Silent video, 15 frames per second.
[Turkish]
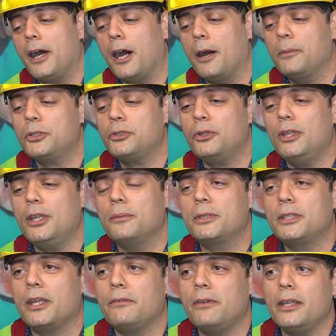Ama şöyle bir
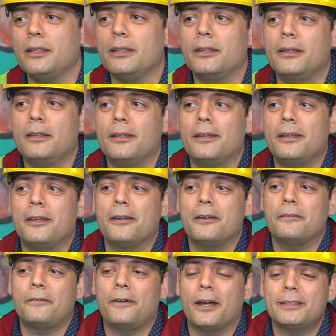şey var.
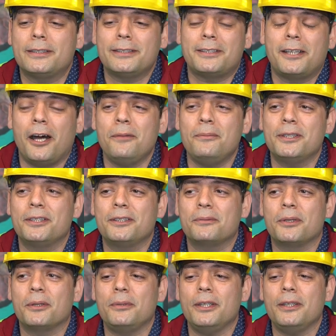Falsız
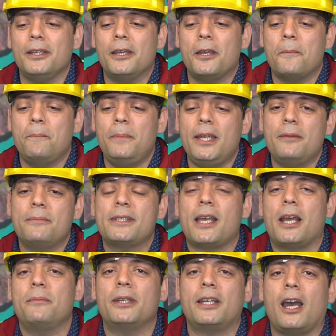kalmadığım gibi
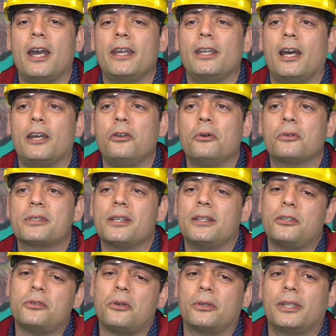bilimsel bir kaynağı yoksa
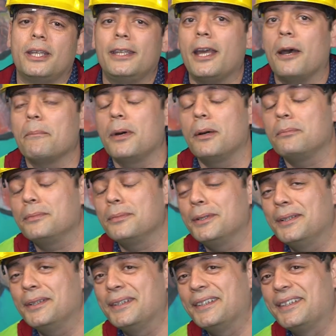da çok da inanmam.
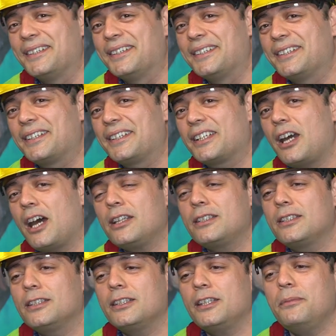
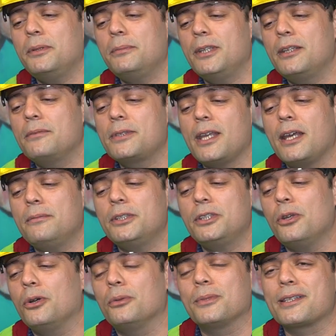Karşılığında bir bilimsel bir
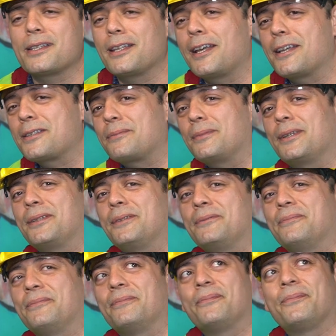şey olması lazım.
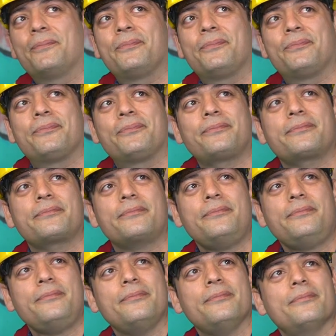Peki bir şey
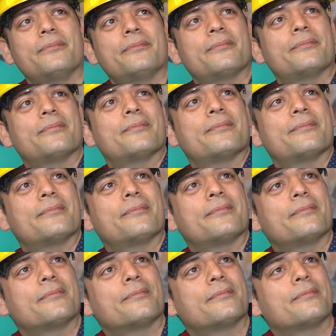soracağım. Şimdi bir saat önce
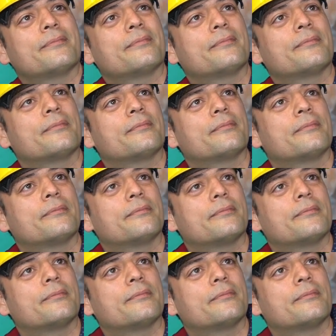yaklaşık bir Japon